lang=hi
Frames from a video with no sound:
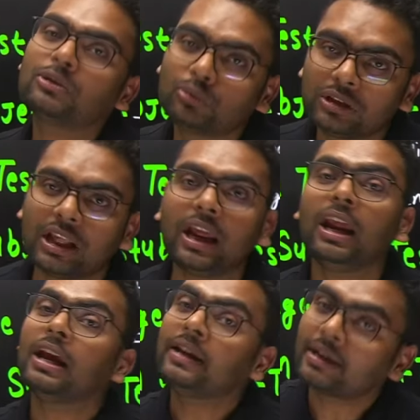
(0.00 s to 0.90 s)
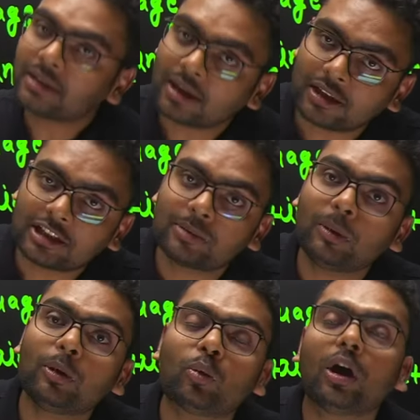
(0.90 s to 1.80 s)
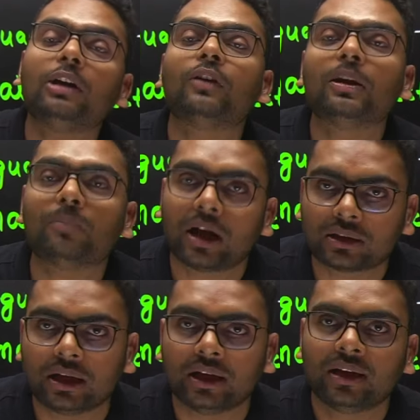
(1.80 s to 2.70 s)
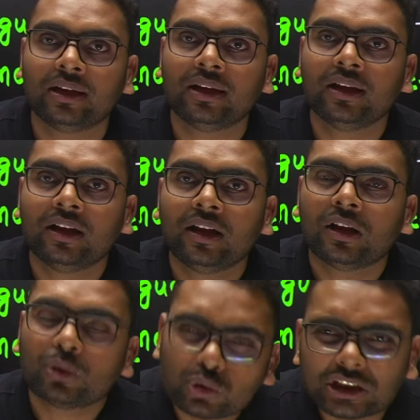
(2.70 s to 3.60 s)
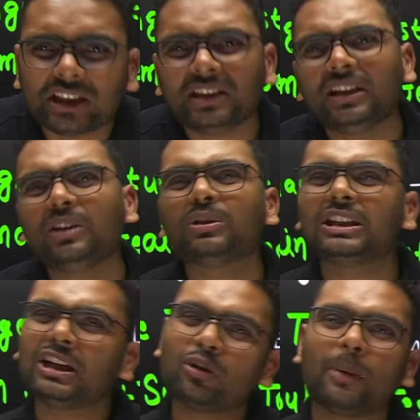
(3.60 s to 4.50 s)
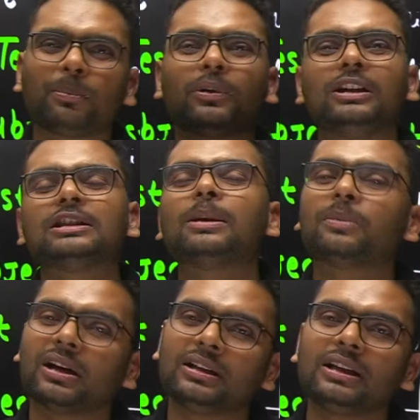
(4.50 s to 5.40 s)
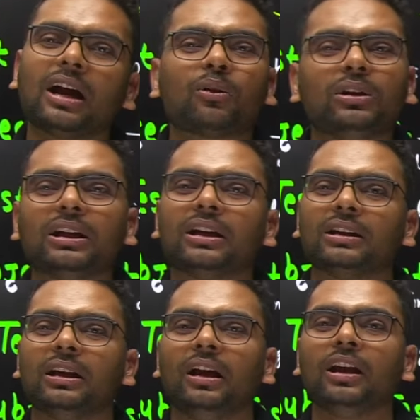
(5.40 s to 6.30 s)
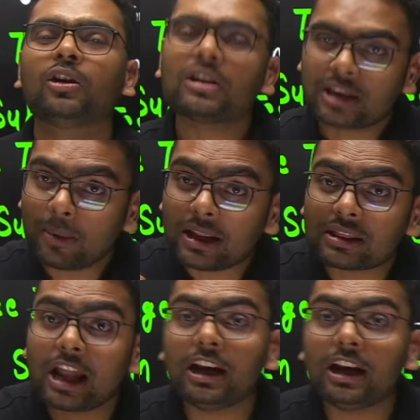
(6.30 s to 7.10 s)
जुड़ते हैं या जनरल टेस्ट में भी क्वालिफाई मांगते हैं तो उस यूनिवर्सिटी को आप स्किप कर दीजिएगा कोई दिक्कत नहीं क्योंकि समय इतना नहीं